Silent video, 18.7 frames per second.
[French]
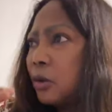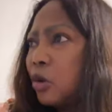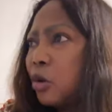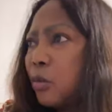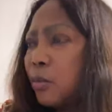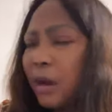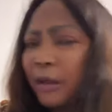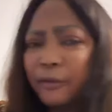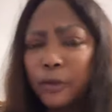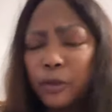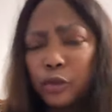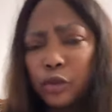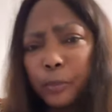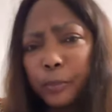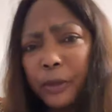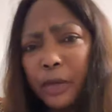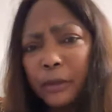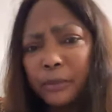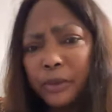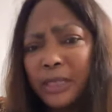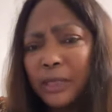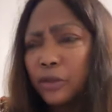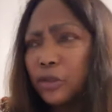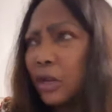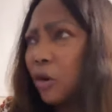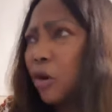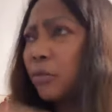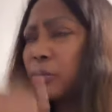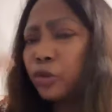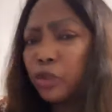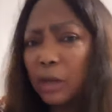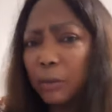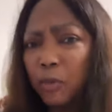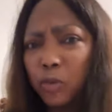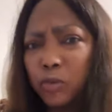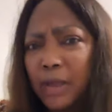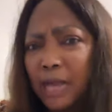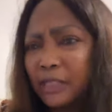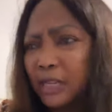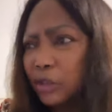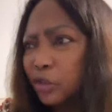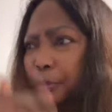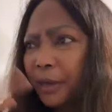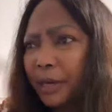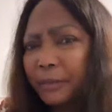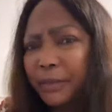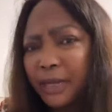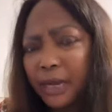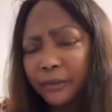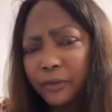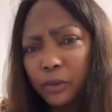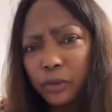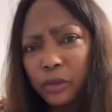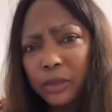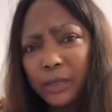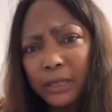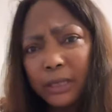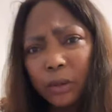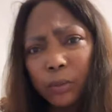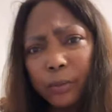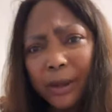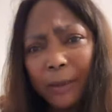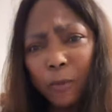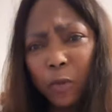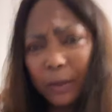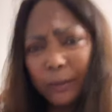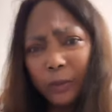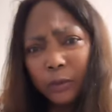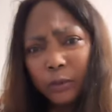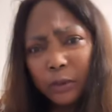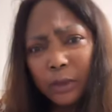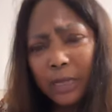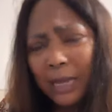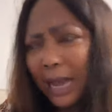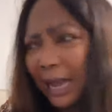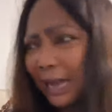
Au moment venu, tu prends, si tu as, comme tu as beaucoup d'argent, tu prends un billet d'avion, tu descends au Cameroun,